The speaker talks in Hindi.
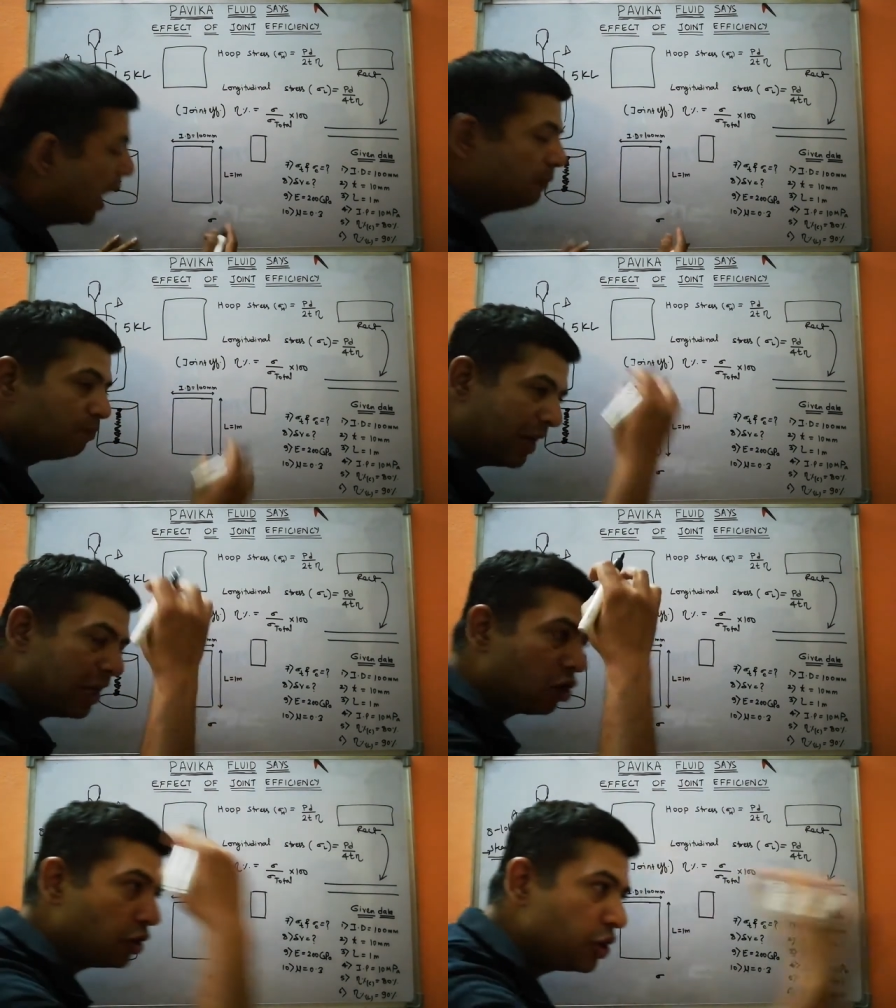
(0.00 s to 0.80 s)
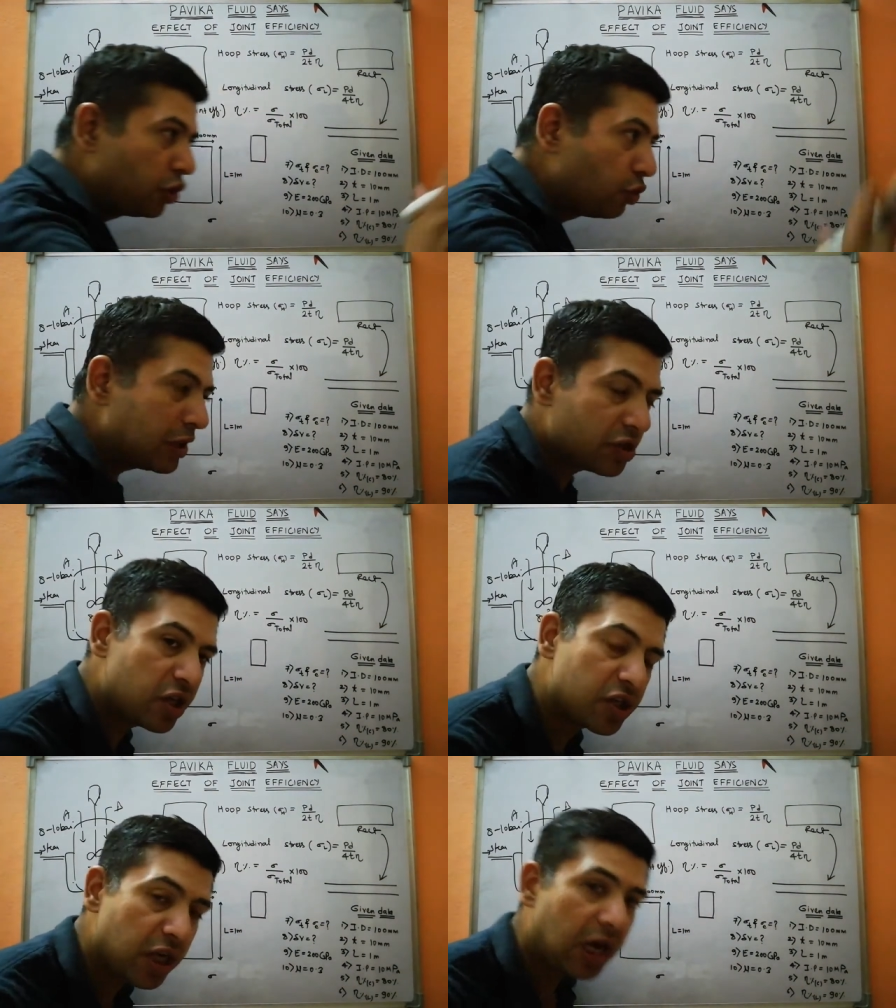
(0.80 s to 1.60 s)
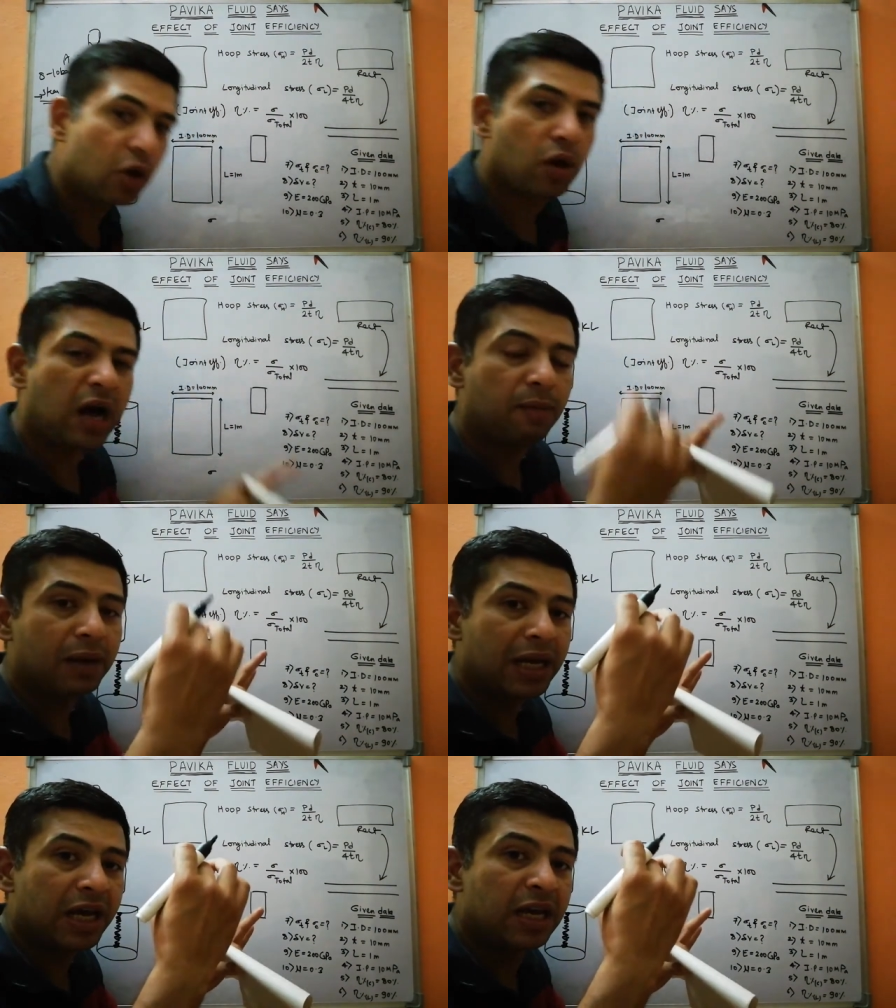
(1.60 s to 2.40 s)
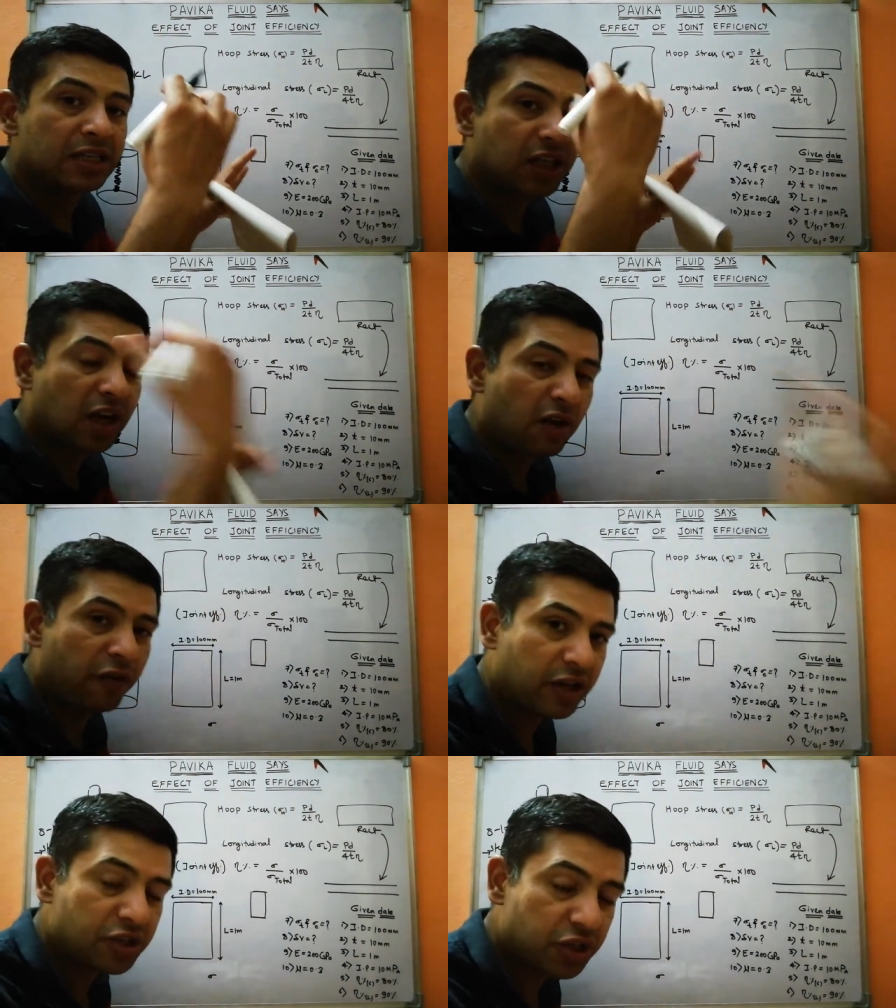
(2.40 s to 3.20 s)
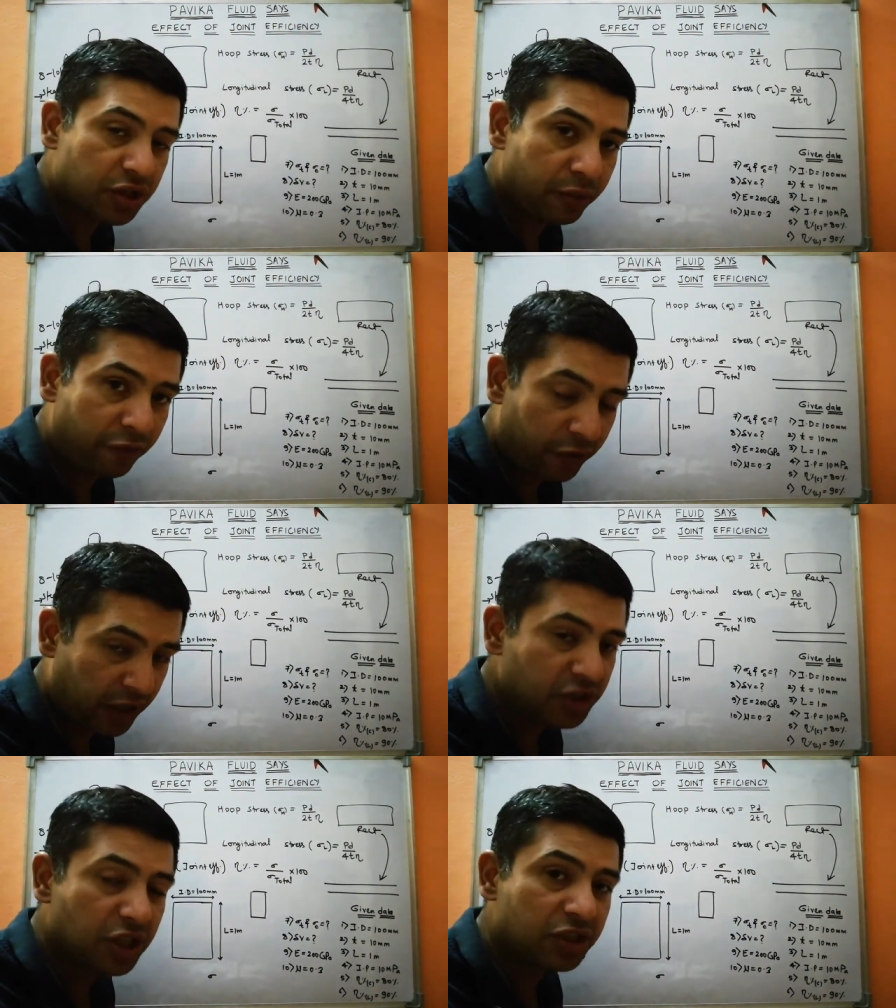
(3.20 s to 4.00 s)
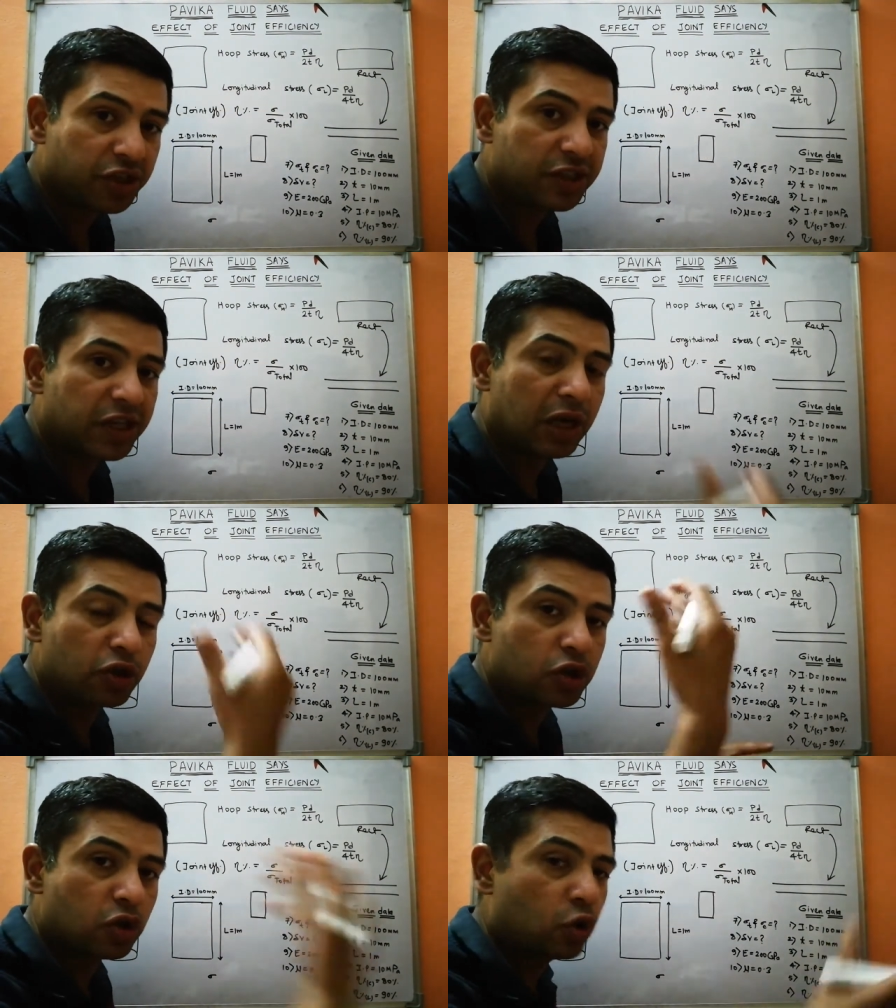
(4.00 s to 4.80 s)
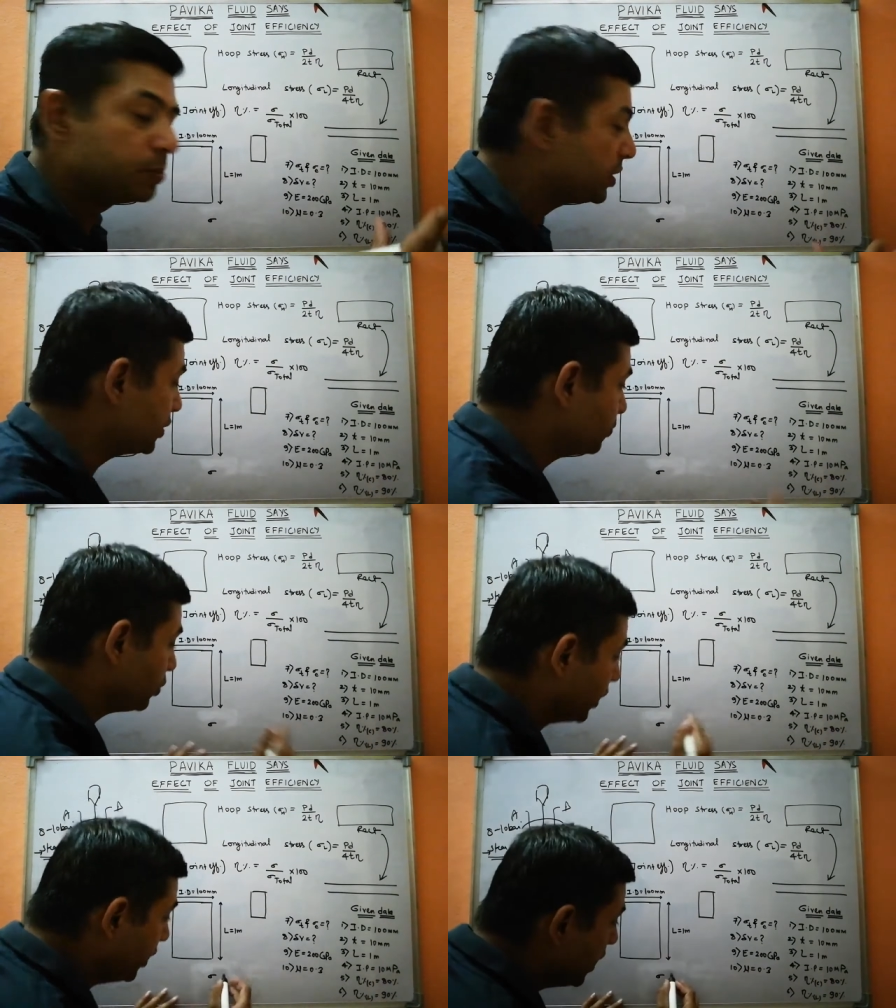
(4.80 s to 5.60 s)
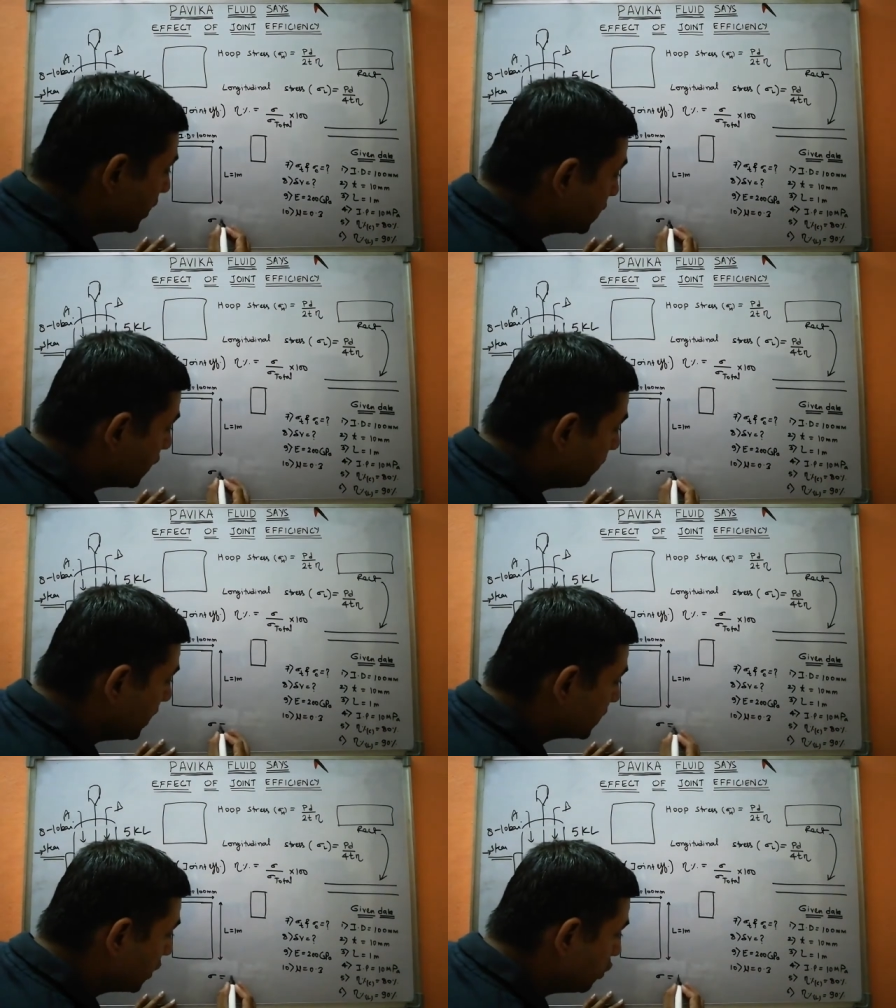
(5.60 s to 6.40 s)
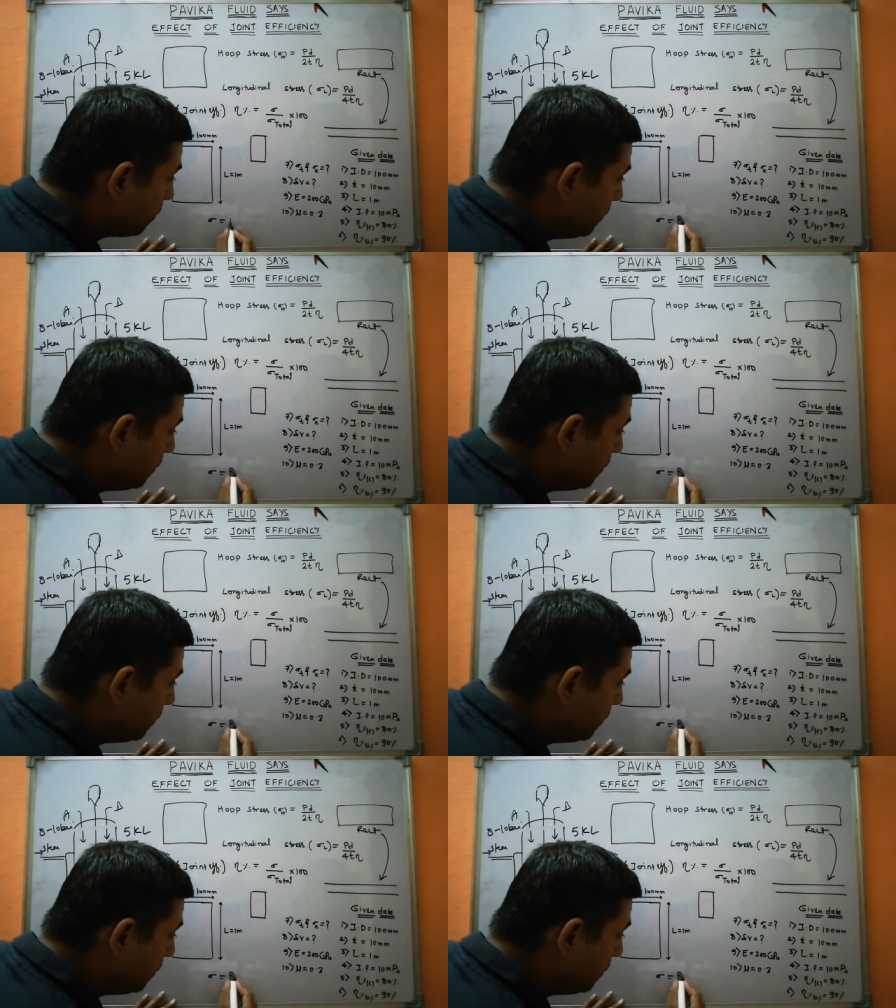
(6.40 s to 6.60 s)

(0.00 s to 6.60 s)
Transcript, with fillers: आप भले लॉन्जिट्यूनल स्ट्रेस निकालो आप भले सरकम फाइनेंशियल स्ट्रेस लो जिसको हुक स्ट्रेस बोलते हैं सिग्मा इज इक्वल टू